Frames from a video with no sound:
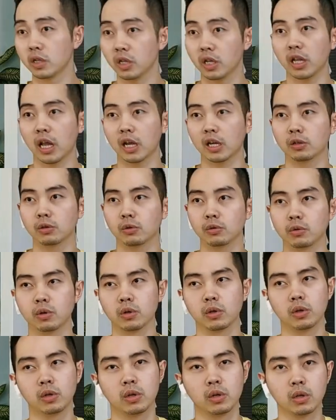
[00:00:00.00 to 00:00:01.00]
Dia nyeret kayak gitu.
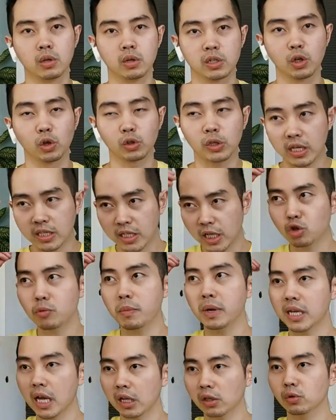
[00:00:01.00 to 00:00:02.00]
Di otak saya
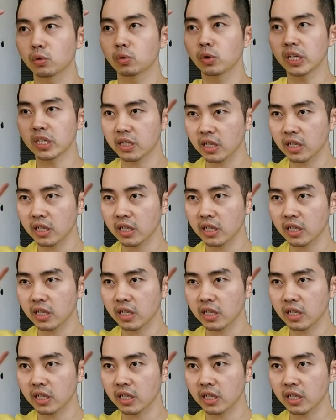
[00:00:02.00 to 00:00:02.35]
cuma satu,